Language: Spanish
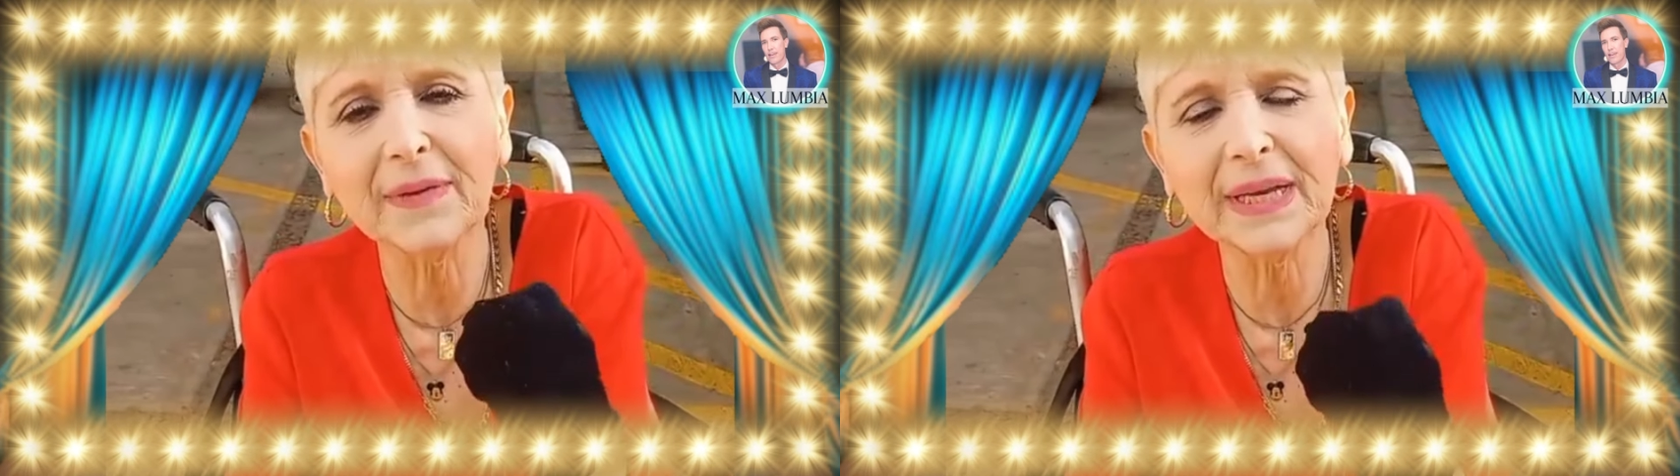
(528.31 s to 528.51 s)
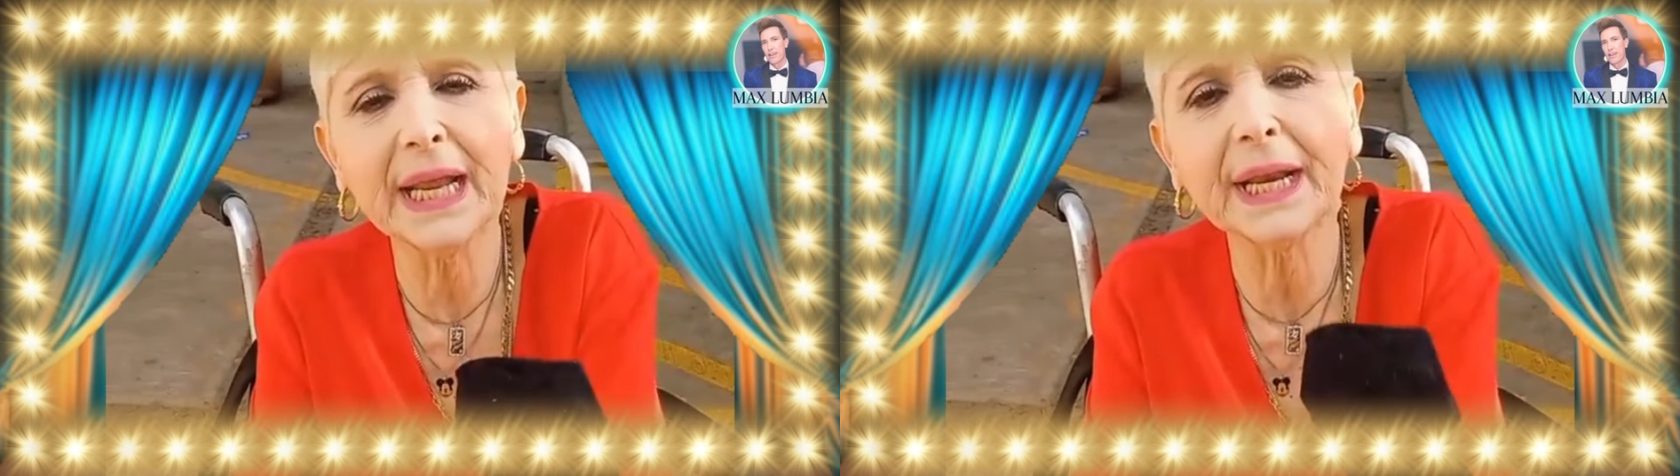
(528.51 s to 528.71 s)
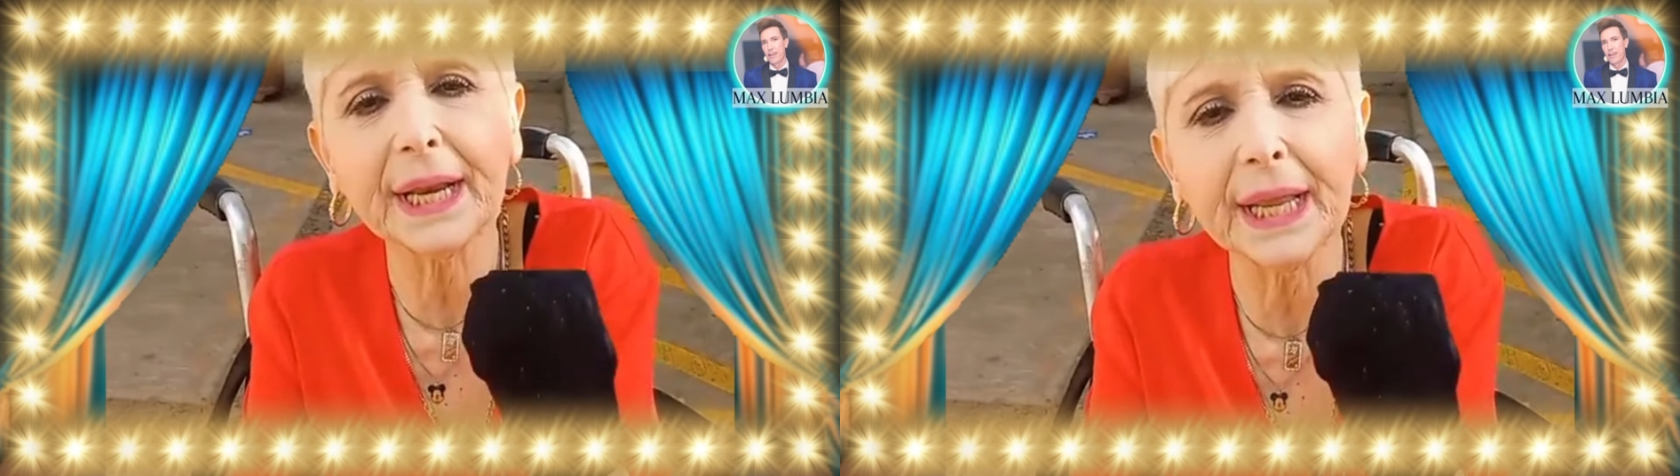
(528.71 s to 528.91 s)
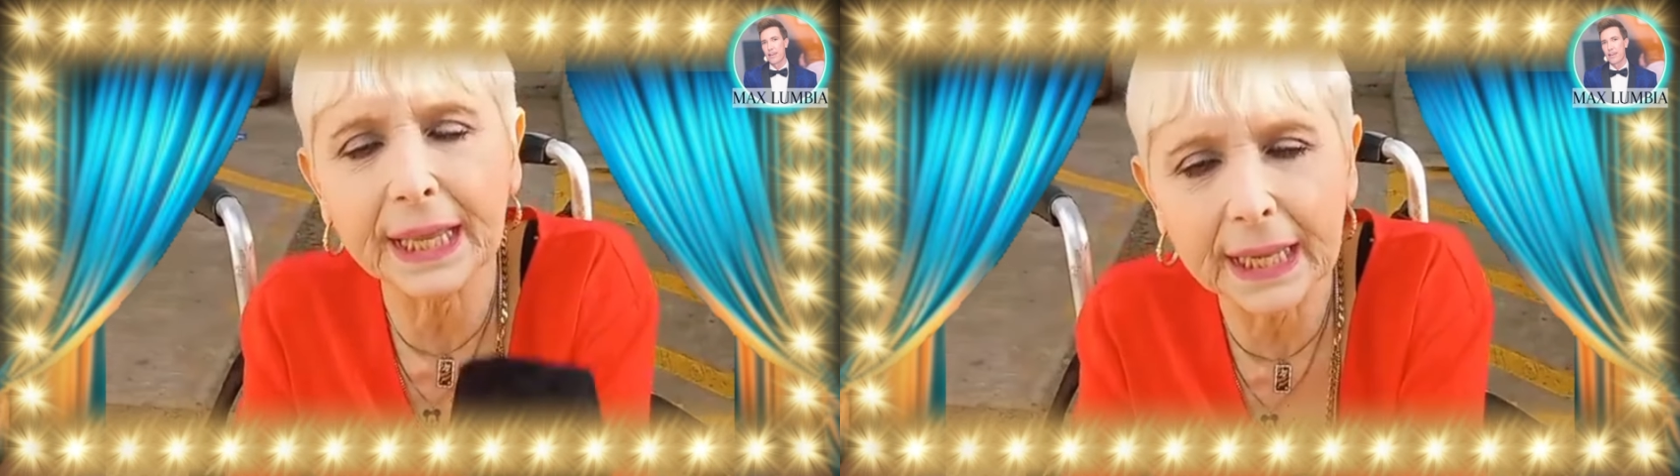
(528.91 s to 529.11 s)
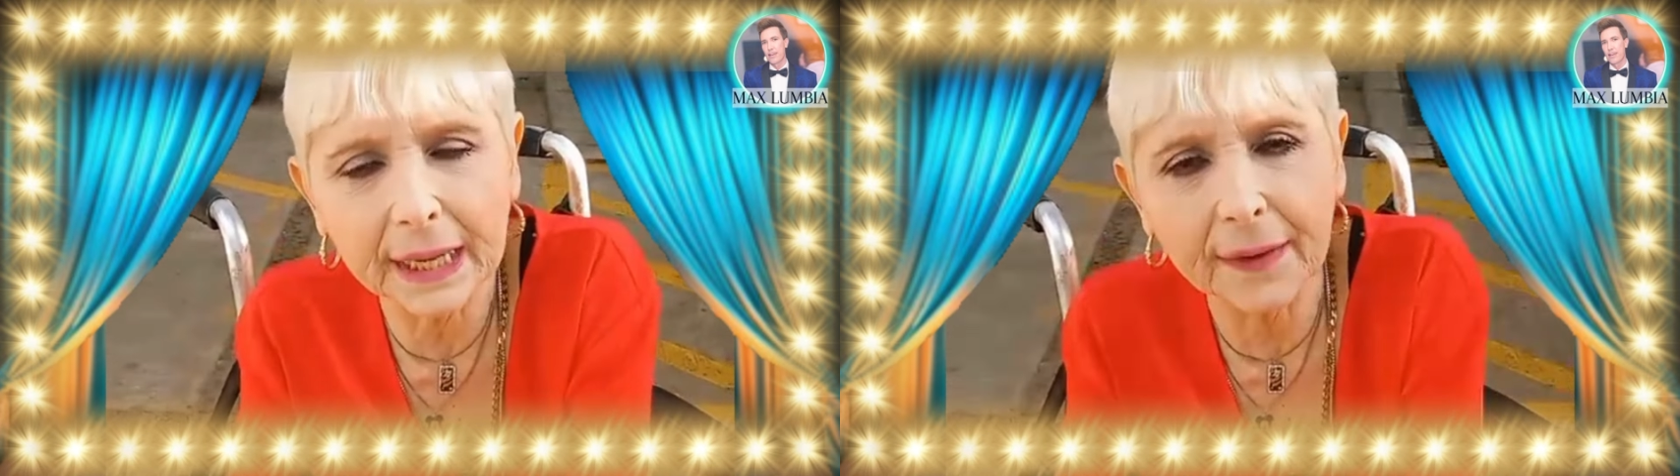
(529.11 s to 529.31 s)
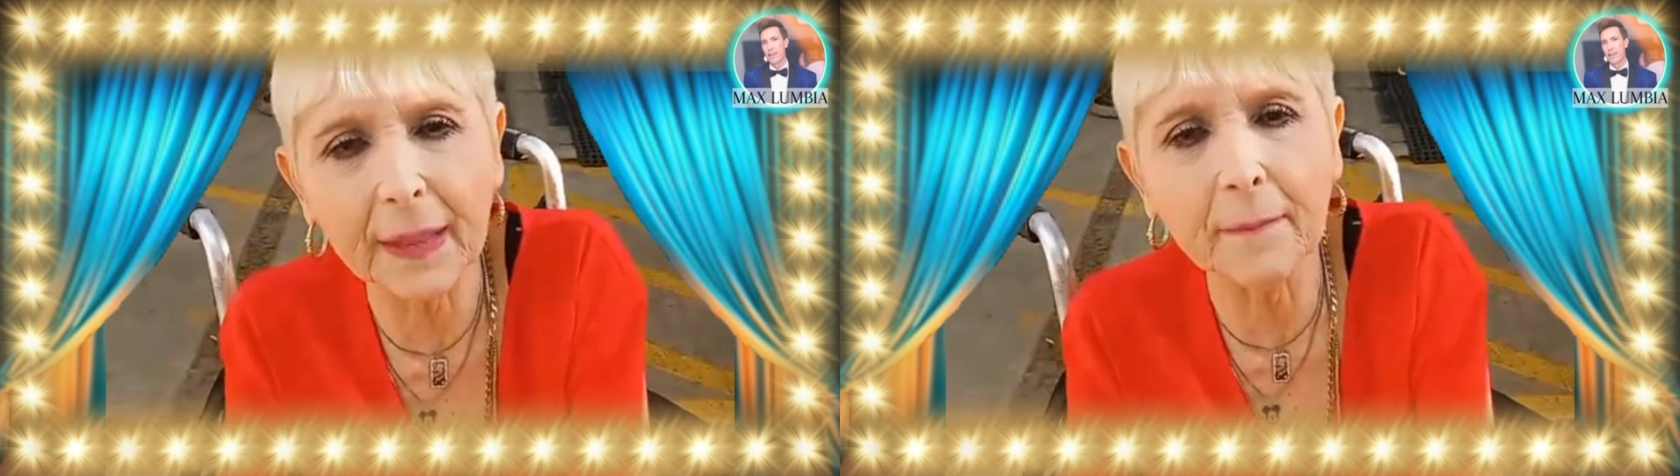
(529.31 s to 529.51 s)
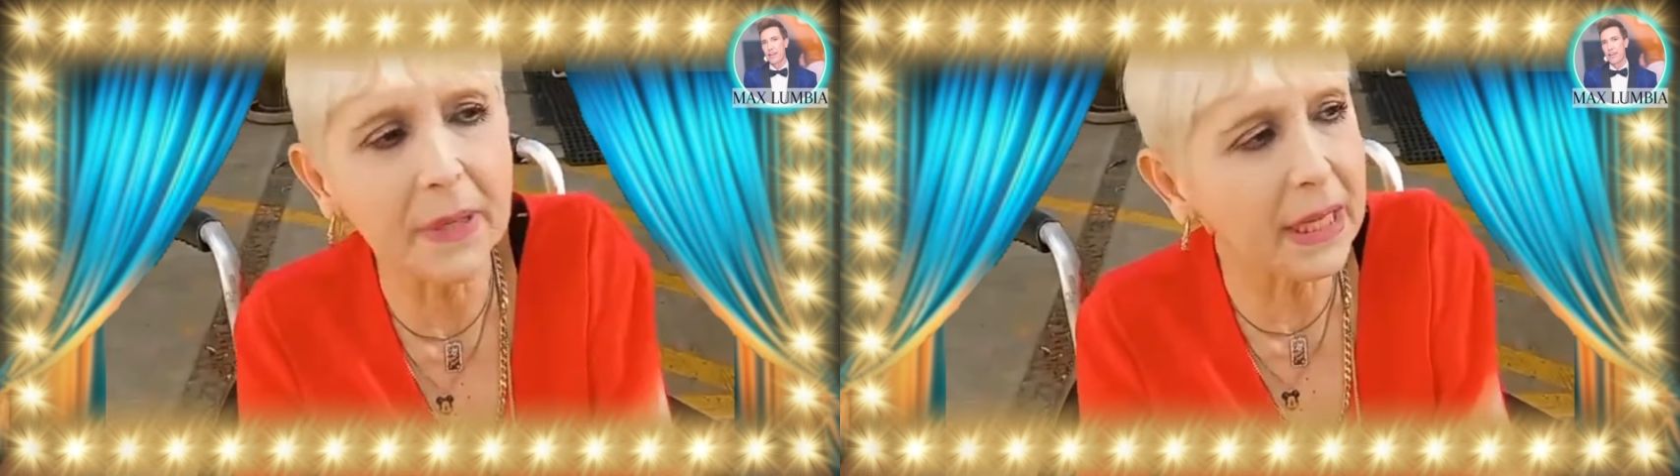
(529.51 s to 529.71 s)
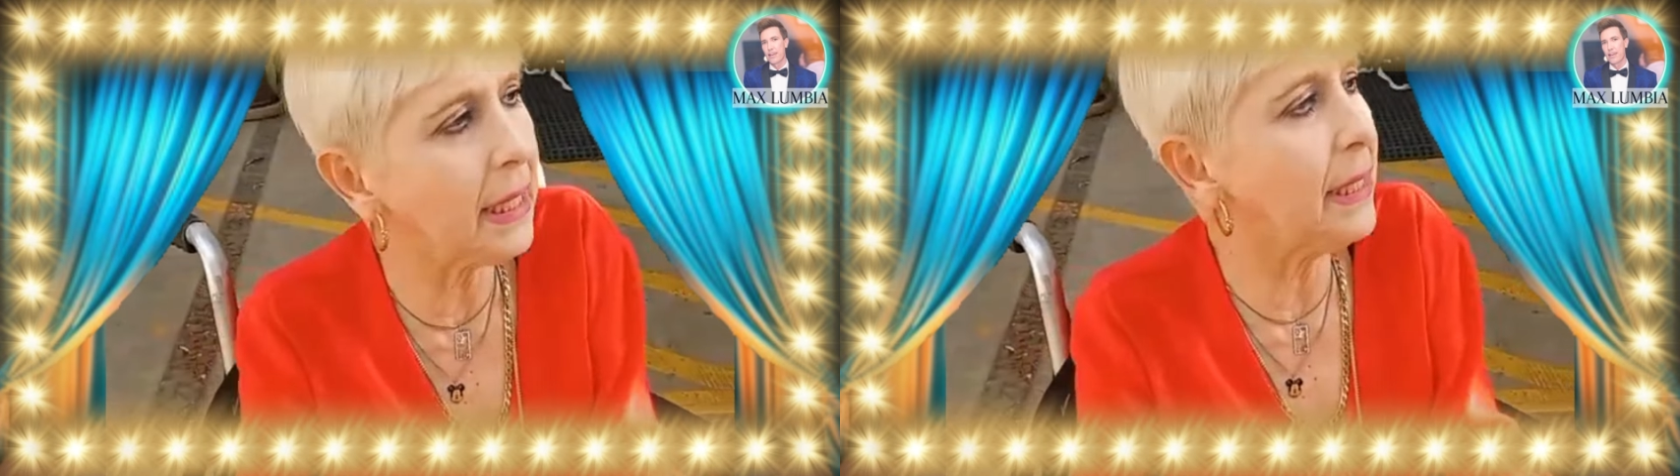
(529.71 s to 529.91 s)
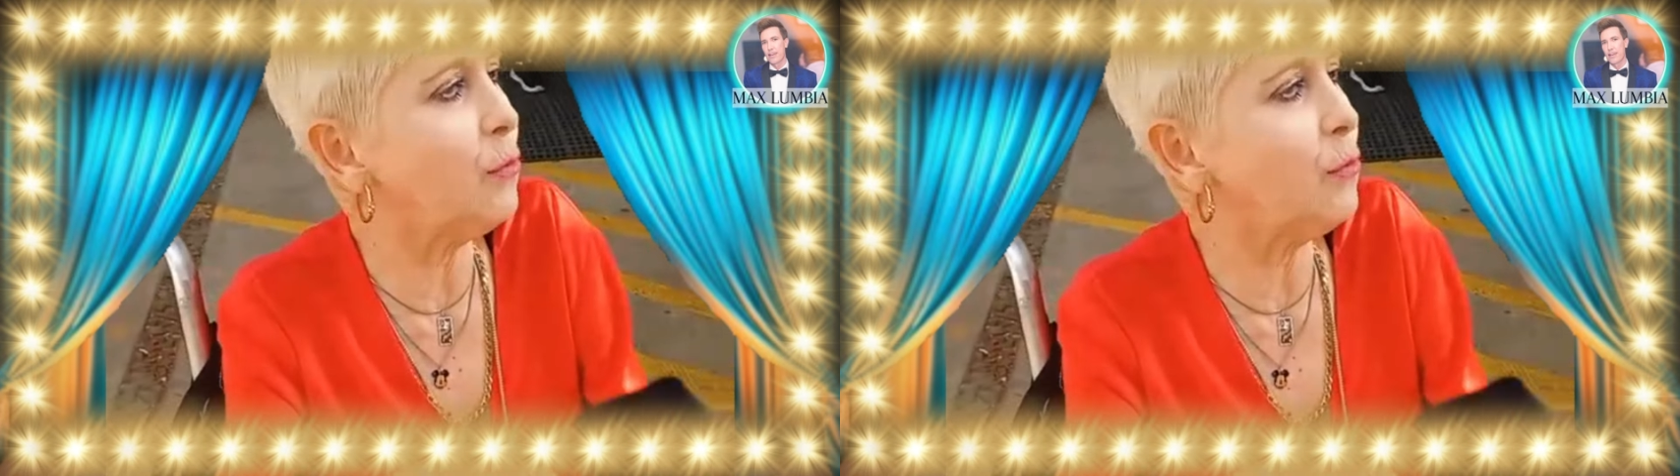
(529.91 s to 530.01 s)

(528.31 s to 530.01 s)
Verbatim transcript: se van a reír de mí,